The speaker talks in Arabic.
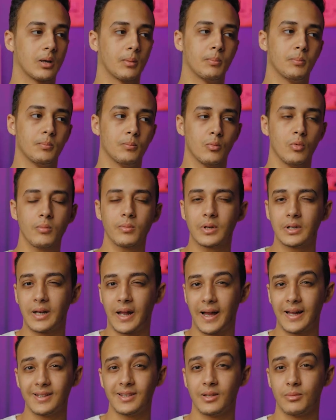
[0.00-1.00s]
طب ممكن
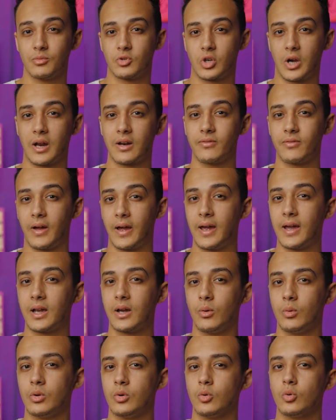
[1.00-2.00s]
حد مش عارف
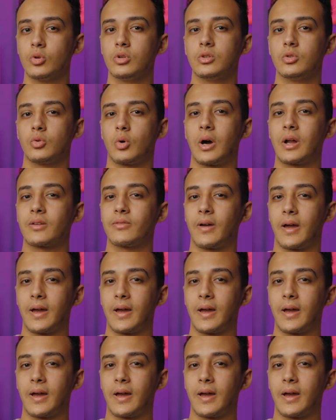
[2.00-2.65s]
حاجه ويقول انه عارف